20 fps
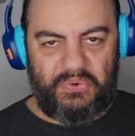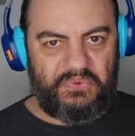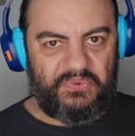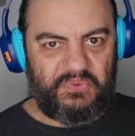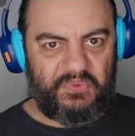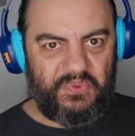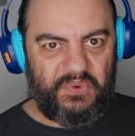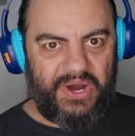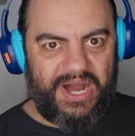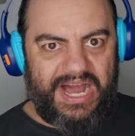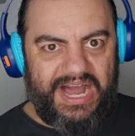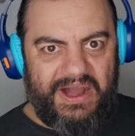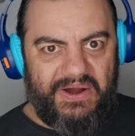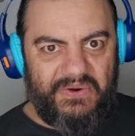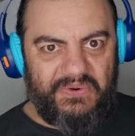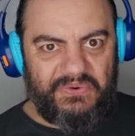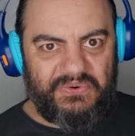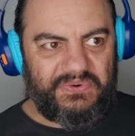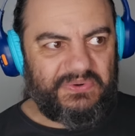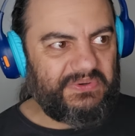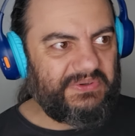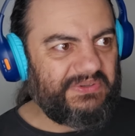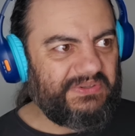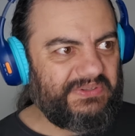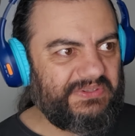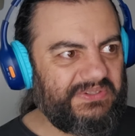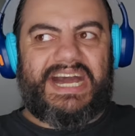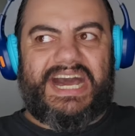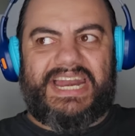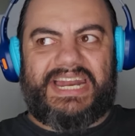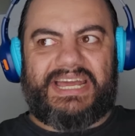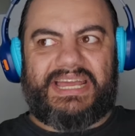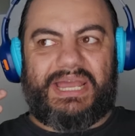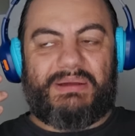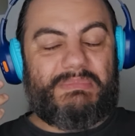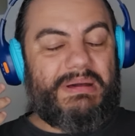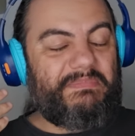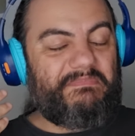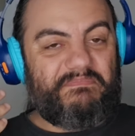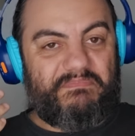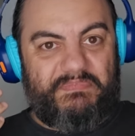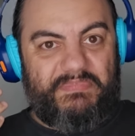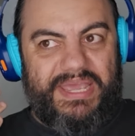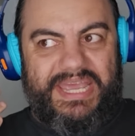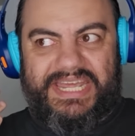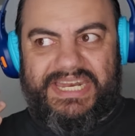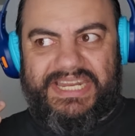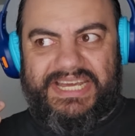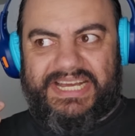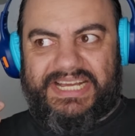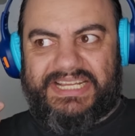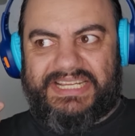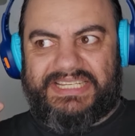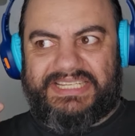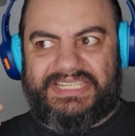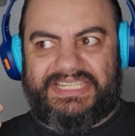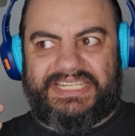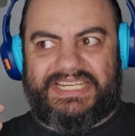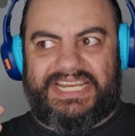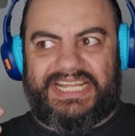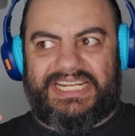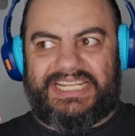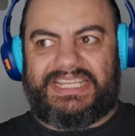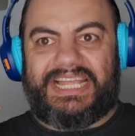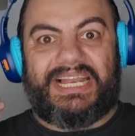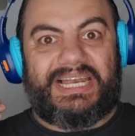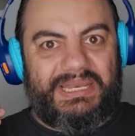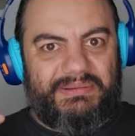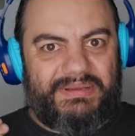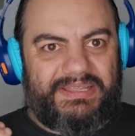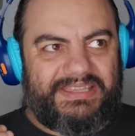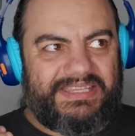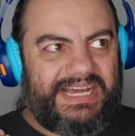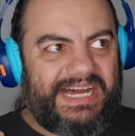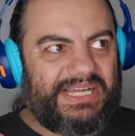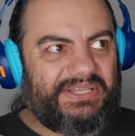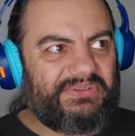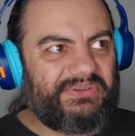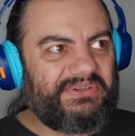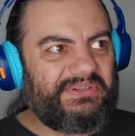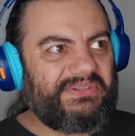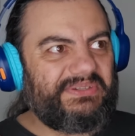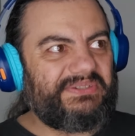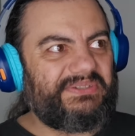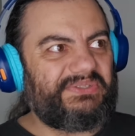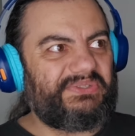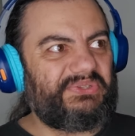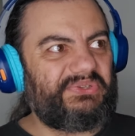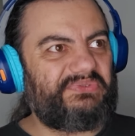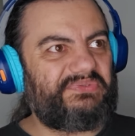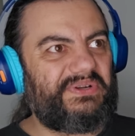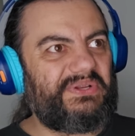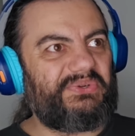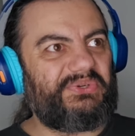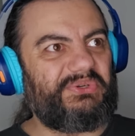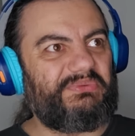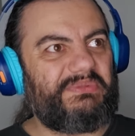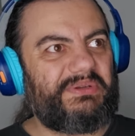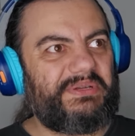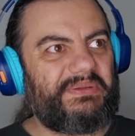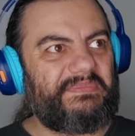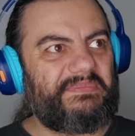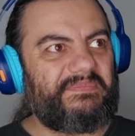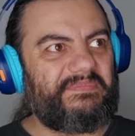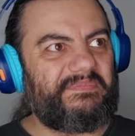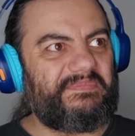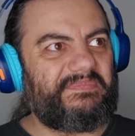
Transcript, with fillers: Uau! Cara, é uma pena que ele tá limitado no volume.